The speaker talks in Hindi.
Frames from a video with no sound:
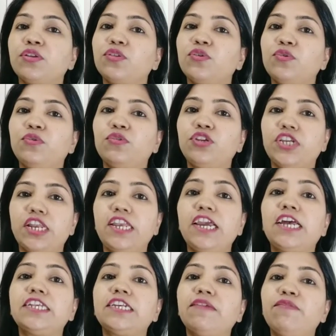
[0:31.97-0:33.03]
तो चलिए
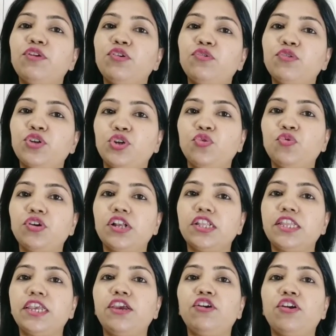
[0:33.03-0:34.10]
आज की वीडियो को शुरू
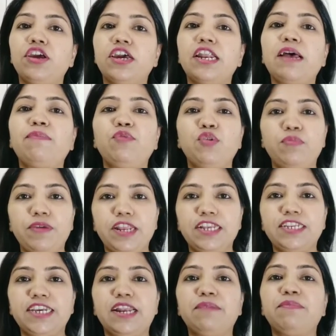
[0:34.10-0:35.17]
करते हैं और अगर आप लोग मेरे
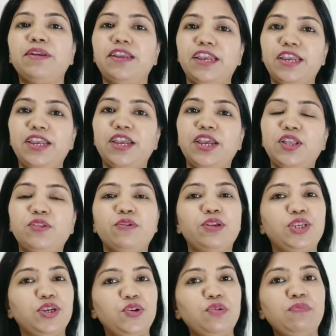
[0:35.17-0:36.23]
चैनल पर नए हैं तो
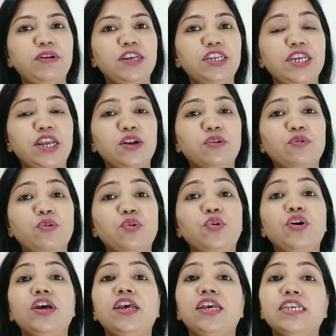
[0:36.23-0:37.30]
जरूर मेरे चैनल को
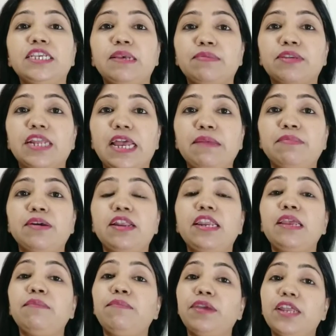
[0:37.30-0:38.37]
सब्सक्राइब कर
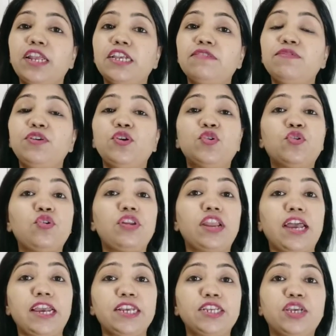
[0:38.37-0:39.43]
लें मेरे इस वीडियो को
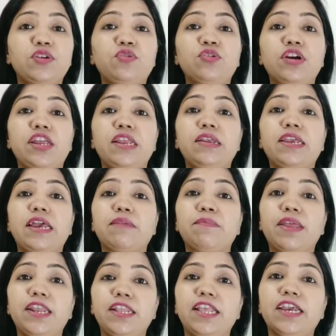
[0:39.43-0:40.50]
लाइक जरूर करें क्या
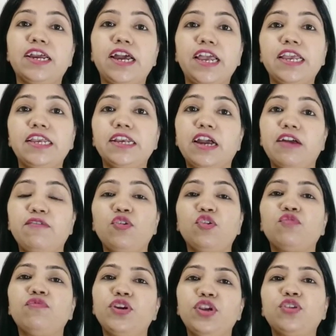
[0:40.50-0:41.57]
मैंने देखा है कि काफी
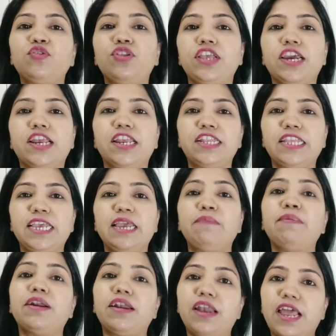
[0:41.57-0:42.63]
लोग वीडियो तो देख लेते
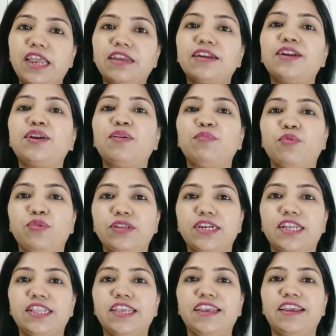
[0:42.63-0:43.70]
हैं बट लाइक करना भूल
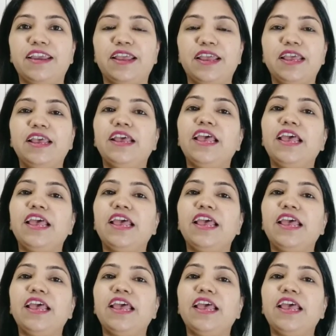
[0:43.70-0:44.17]
जाते हैं